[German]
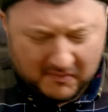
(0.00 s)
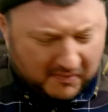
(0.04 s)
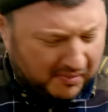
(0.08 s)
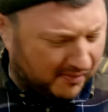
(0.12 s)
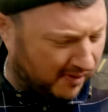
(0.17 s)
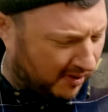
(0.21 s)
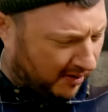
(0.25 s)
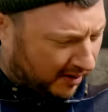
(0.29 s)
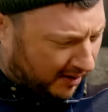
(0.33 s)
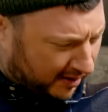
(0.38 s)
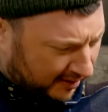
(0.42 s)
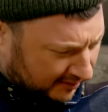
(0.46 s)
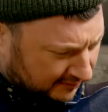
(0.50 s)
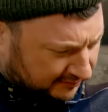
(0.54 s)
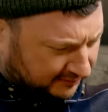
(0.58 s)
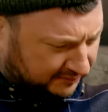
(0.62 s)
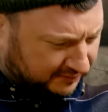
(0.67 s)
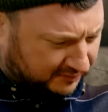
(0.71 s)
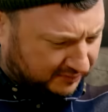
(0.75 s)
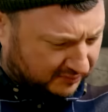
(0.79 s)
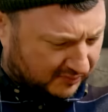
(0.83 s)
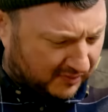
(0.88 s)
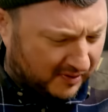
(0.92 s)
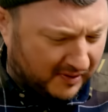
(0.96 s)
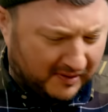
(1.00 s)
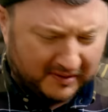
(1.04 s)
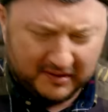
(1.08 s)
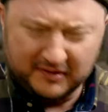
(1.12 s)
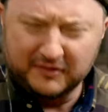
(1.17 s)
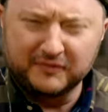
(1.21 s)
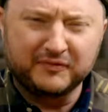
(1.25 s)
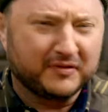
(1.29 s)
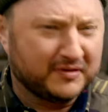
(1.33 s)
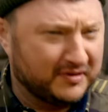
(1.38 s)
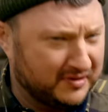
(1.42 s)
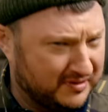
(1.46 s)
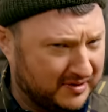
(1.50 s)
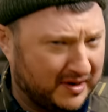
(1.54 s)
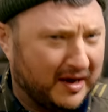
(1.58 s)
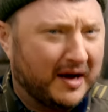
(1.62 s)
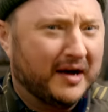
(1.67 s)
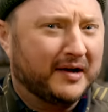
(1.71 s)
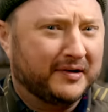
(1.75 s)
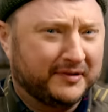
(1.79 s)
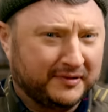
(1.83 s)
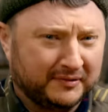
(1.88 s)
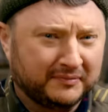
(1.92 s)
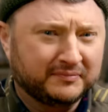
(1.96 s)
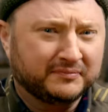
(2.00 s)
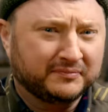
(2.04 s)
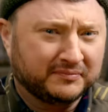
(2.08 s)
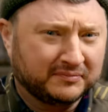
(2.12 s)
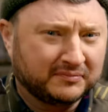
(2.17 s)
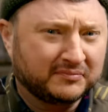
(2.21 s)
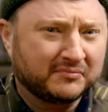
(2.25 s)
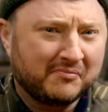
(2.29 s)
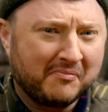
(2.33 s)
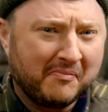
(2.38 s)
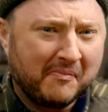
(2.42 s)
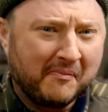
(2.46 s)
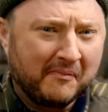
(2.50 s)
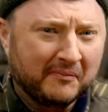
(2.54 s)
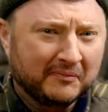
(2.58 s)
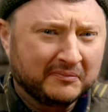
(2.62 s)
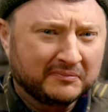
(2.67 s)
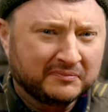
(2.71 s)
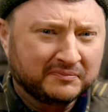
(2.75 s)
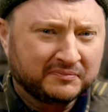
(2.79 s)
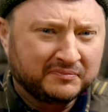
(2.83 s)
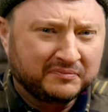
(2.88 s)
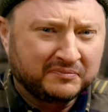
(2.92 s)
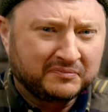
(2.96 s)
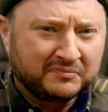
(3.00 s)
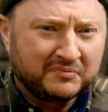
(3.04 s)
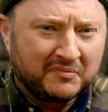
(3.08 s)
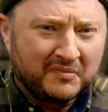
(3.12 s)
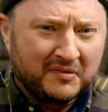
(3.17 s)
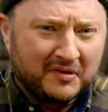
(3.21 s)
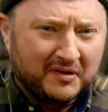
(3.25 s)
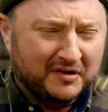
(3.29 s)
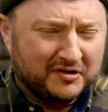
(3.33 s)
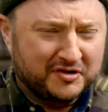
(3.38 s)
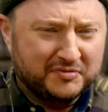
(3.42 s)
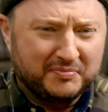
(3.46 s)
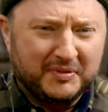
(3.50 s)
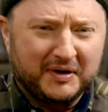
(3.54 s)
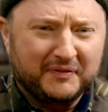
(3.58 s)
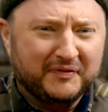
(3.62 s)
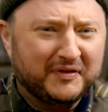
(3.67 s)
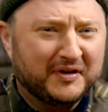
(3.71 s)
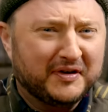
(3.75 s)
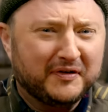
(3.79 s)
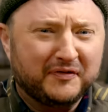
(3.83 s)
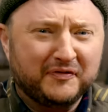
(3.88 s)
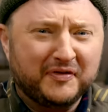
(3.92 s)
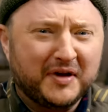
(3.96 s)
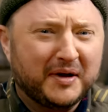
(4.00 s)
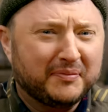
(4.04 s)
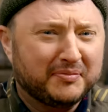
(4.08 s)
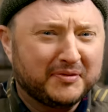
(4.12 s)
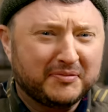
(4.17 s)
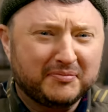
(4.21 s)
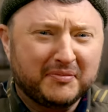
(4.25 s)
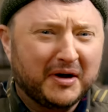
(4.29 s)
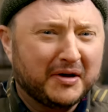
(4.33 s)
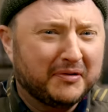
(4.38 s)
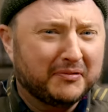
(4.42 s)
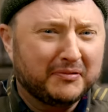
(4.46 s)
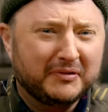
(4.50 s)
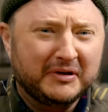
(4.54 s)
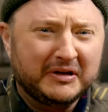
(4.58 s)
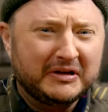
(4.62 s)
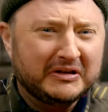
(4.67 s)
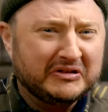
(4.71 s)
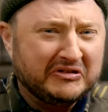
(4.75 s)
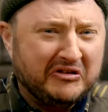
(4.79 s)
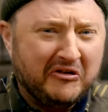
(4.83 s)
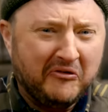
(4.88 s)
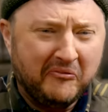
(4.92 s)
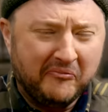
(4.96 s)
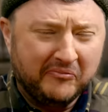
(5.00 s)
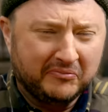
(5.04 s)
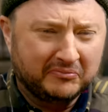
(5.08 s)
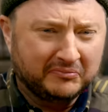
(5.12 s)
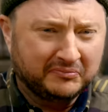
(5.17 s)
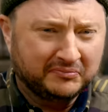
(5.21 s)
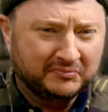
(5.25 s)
Boah, das ist wirklich hart. Das schmeckt wie gefärbte Mayonnaise.